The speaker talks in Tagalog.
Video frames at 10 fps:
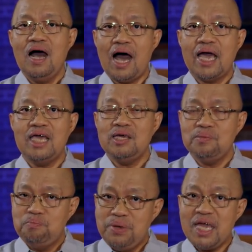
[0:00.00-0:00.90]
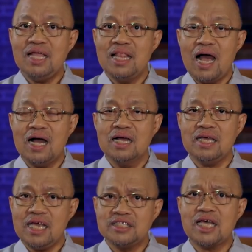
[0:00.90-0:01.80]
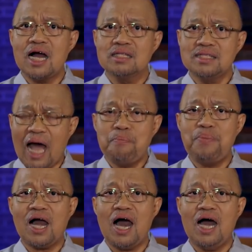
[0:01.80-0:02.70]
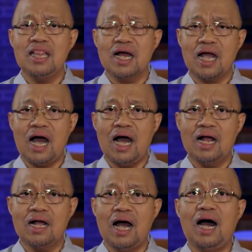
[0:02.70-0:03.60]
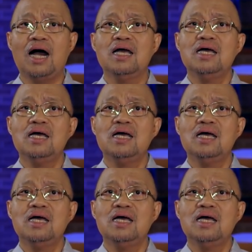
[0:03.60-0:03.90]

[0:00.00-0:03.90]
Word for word: ay bilang isang napakahalagang ah,